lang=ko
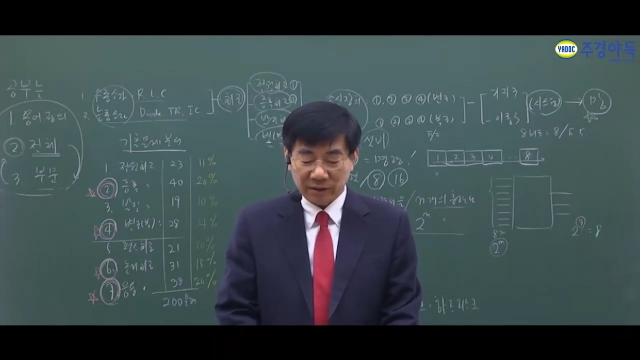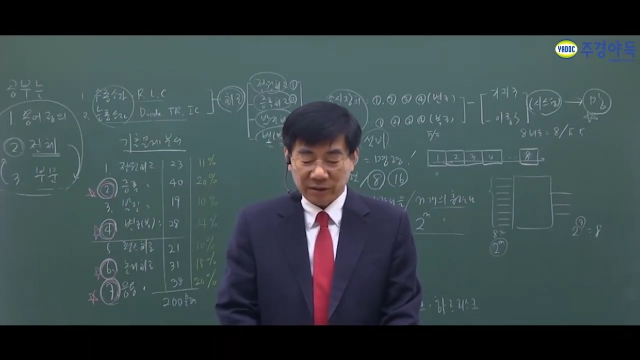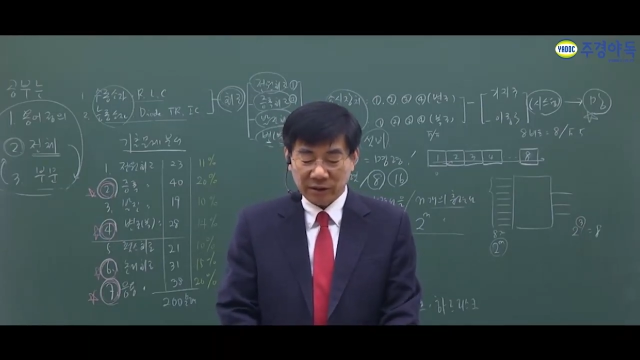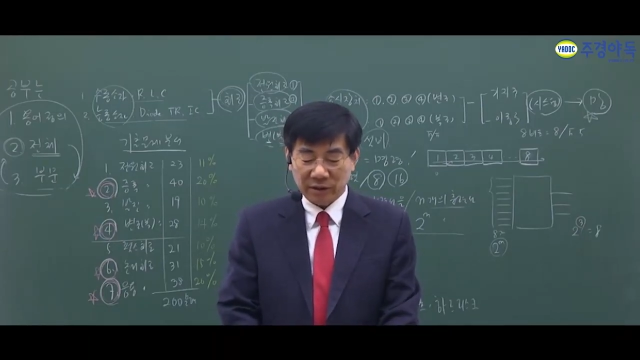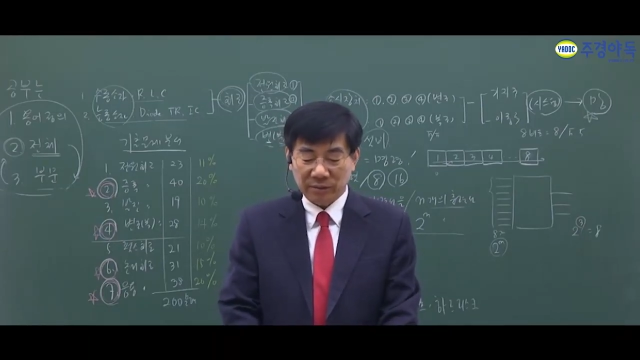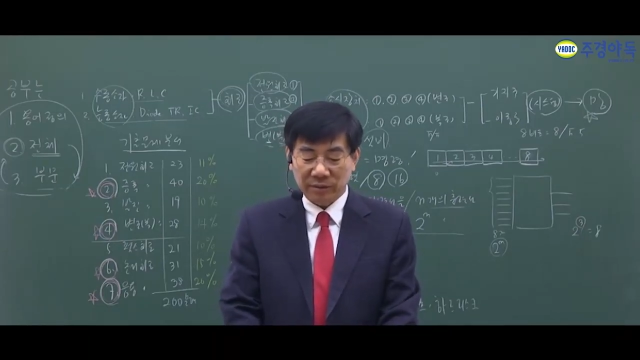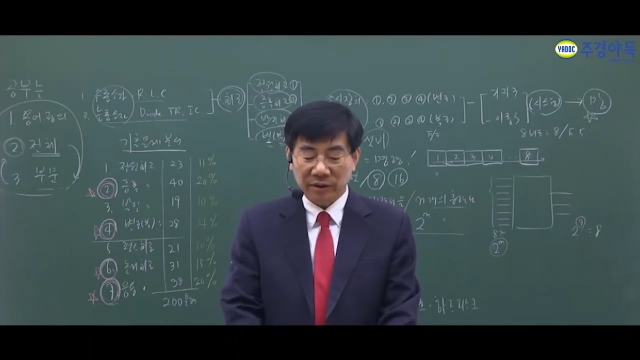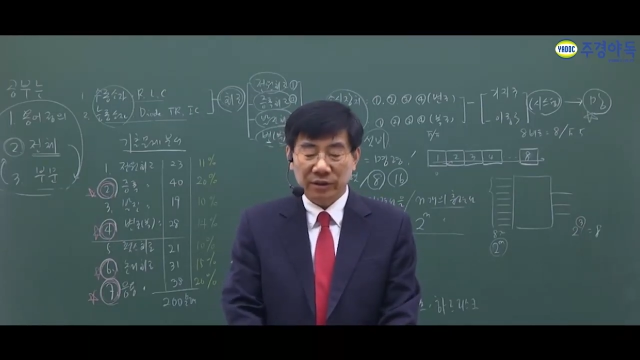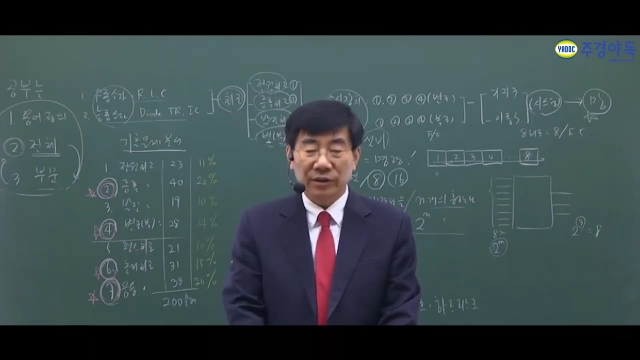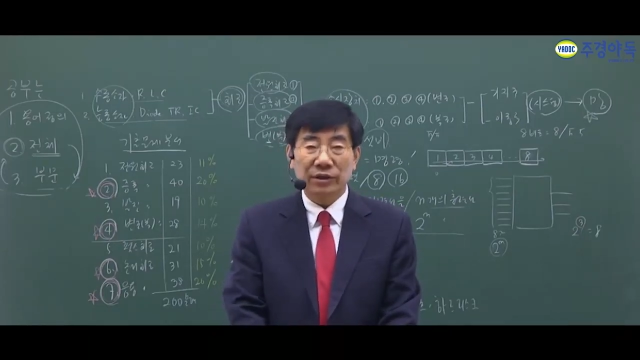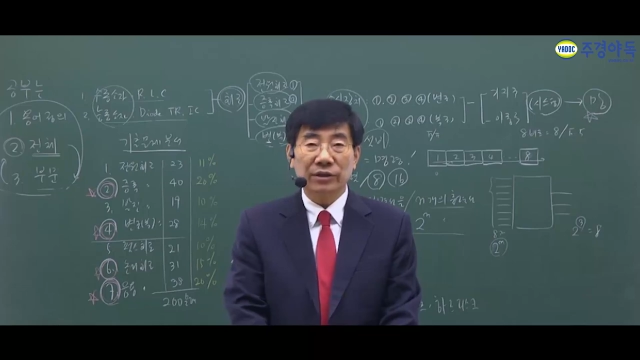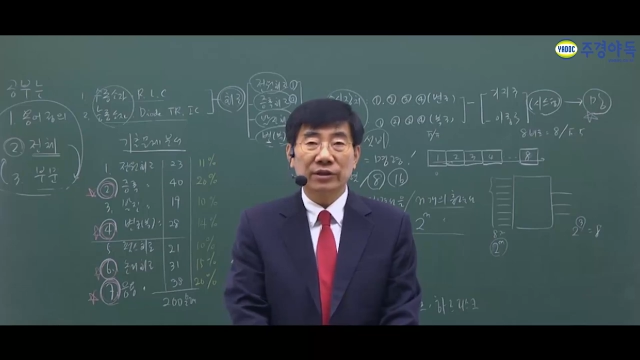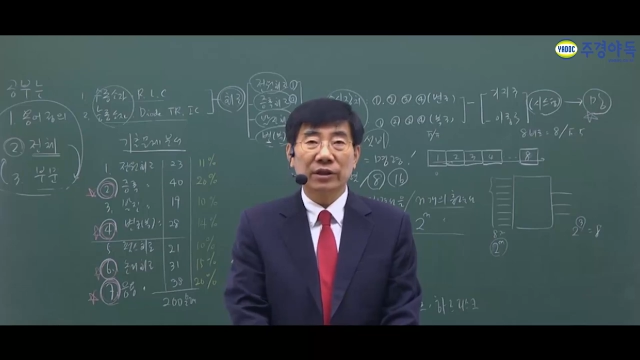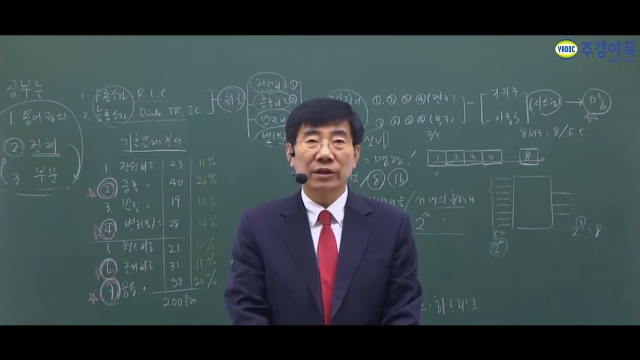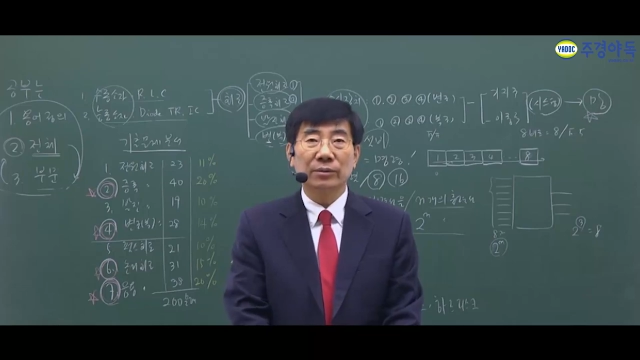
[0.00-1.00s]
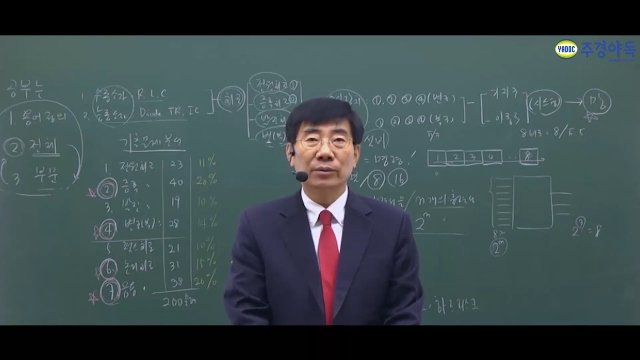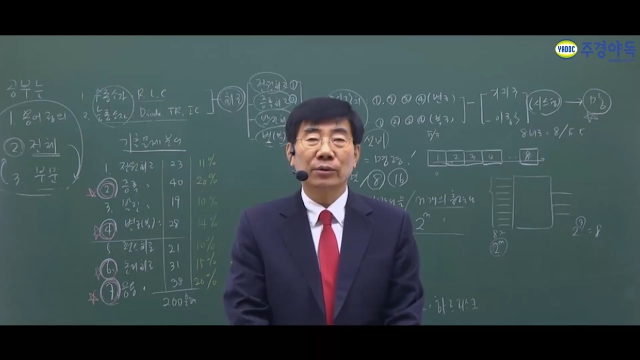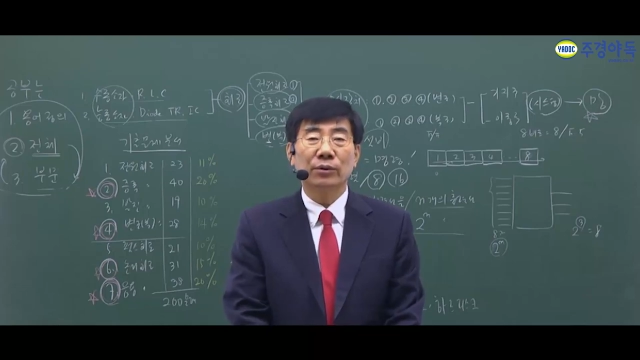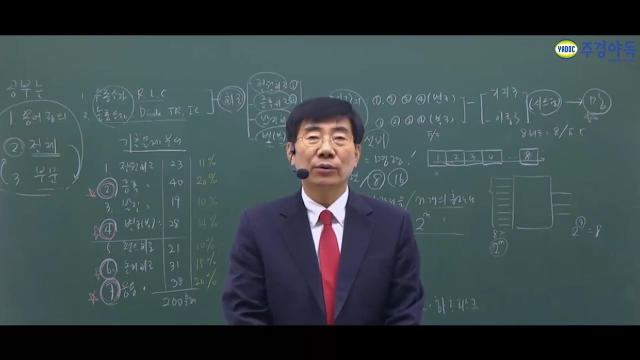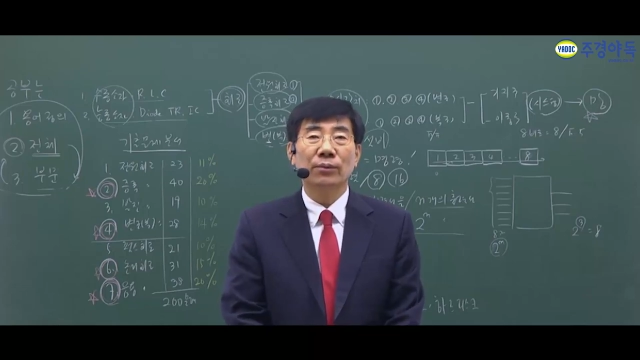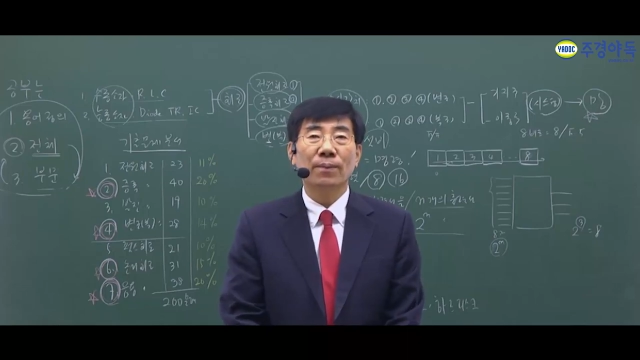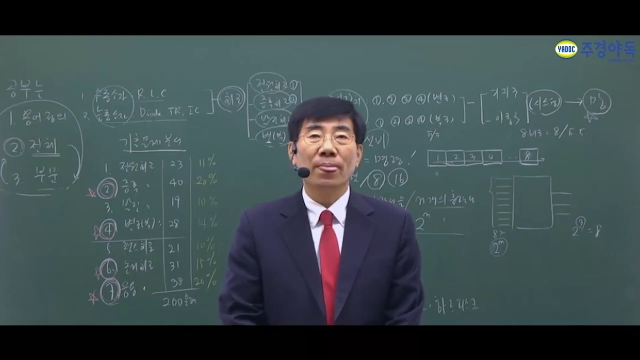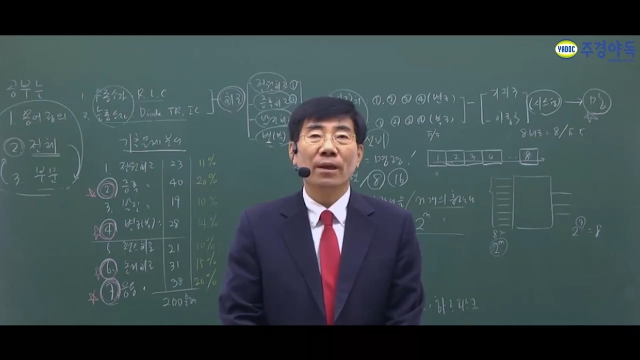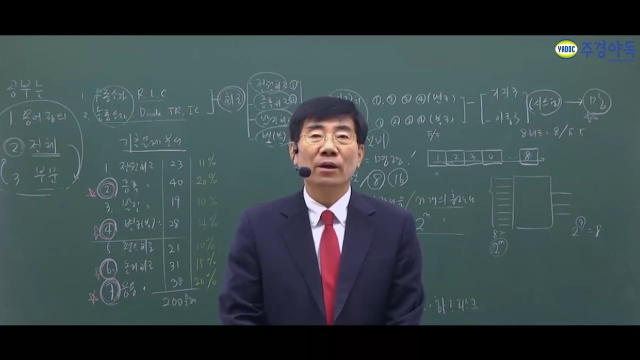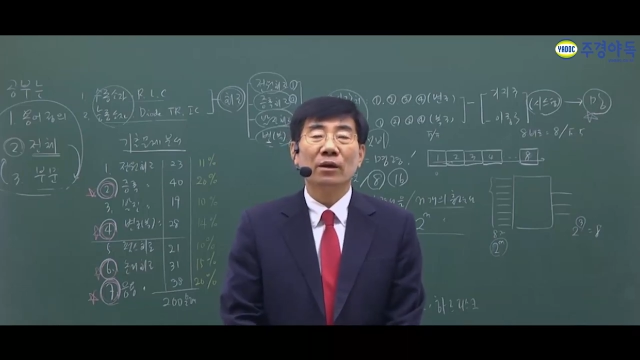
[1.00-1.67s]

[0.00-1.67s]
여러분들은 전체를 보고